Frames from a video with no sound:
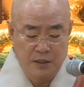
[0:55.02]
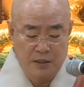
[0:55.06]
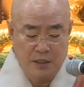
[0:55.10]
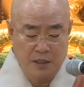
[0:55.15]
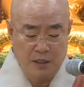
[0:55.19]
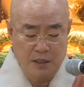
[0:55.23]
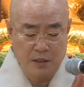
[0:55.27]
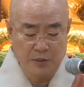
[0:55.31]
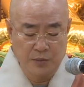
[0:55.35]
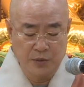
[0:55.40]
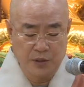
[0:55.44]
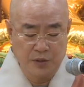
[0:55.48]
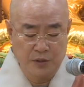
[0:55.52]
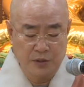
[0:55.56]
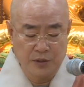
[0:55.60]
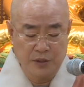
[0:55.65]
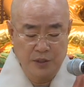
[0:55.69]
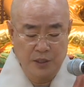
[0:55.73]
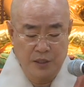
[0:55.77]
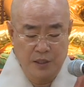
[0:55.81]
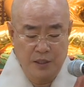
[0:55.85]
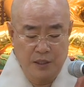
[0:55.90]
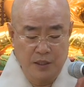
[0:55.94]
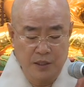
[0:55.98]
사람들을
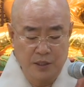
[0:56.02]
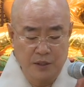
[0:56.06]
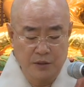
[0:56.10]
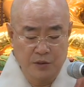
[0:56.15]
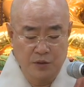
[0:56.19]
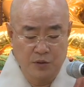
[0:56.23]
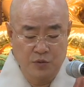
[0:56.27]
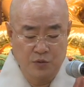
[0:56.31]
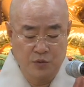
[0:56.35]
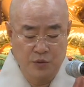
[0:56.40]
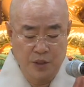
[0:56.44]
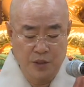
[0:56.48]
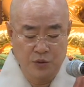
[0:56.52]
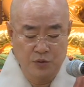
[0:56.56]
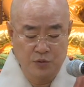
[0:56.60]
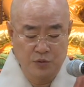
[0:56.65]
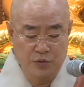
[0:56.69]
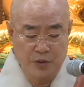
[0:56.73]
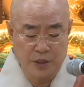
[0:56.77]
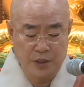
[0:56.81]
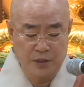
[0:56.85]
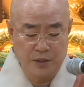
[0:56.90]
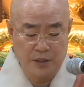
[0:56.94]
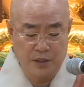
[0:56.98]
재난에서
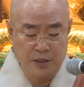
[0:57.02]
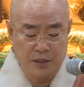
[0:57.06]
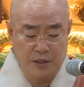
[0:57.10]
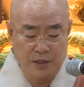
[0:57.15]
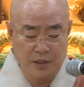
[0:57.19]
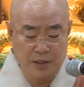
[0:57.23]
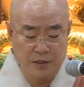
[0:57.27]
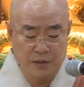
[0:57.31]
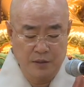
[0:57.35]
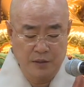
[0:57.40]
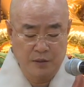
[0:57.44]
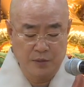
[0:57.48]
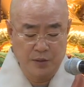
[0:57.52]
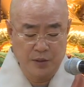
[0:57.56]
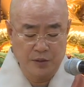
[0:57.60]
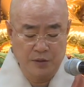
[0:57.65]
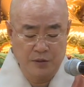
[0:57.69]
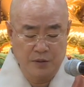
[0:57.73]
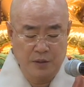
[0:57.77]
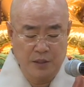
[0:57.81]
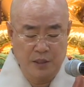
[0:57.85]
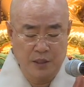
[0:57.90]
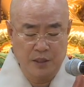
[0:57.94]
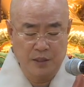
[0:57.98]
구해주네 재난에서
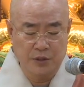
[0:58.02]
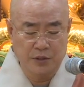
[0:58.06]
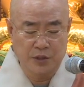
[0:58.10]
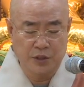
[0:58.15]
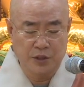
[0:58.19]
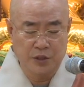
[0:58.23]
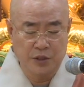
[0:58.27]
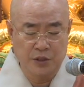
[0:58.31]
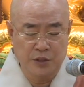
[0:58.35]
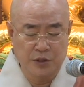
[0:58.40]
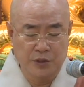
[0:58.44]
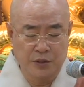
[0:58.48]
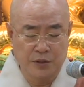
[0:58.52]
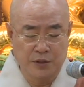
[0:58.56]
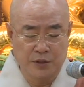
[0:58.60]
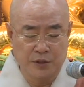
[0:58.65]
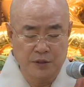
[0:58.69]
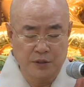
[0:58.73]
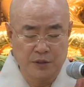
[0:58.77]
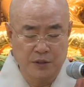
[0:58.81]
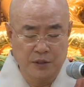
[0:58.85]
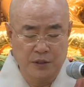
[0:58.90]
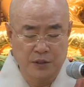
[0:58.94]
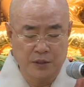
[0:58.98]
벗어난 뭐
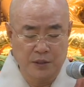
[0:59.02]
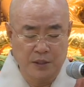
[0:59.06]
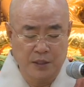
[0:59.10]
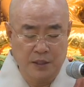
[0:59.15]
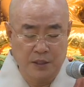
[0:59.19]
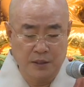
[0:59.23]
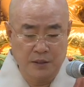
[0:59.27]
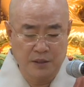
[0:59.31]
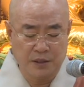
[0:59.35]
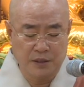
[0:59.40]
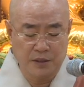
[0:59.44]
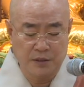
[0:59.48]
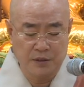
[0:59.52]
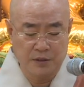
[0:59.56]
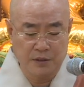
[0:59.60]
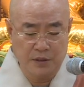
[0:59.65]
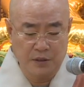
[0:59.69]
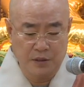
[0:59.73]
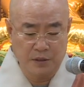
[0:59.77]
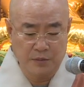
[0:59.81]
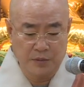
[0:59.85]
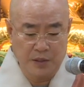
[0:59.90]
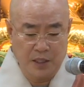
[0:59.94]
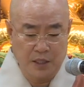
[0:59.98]
신이시여 제재양
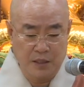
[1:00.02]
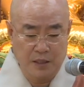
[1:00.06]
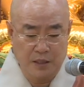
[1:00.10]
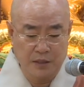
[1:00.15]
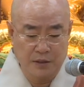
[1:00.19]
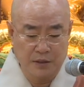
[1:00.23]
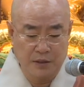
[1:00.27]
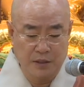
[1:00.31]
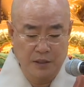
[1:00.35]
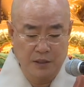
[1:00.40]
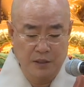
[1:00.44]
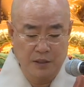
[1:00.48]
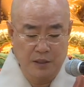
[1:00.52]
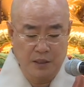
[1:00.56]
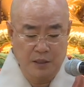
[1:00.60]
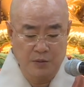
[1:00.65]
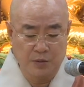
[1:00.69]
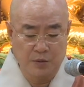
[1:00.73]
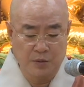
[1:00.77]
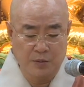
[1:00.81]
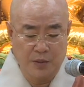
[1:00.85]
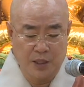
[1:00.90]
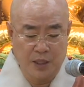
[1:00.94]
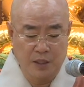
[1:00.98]
니글처럼 사라지네
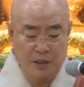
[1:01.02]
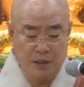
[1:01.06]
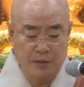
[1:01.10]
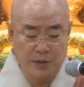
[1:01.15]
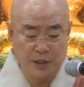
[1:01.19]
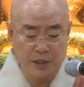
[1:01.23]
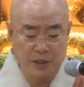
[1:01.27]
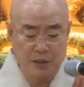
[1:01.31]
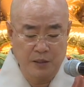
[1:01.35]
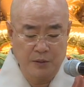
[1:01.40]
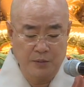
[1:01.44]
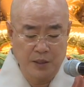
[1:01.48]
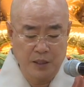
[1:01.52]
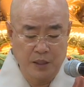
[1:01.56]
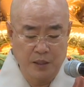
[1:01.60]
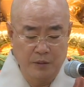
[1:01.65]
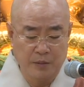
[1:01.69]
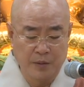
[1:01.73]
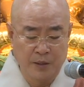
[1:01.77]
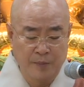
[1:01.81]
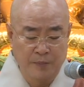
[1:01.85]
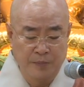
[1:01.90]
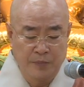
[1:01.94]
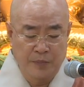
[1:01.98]
나무 마바나바라
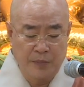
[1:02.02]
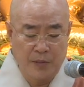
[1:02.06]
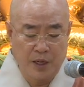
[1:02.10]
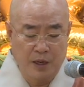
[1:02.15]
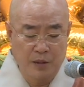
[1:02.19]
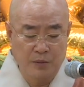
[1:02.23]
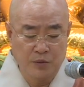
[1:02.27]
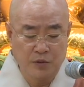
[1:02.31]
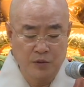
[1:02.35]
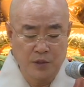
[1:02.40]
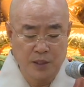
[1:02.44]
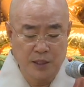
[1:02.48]
나무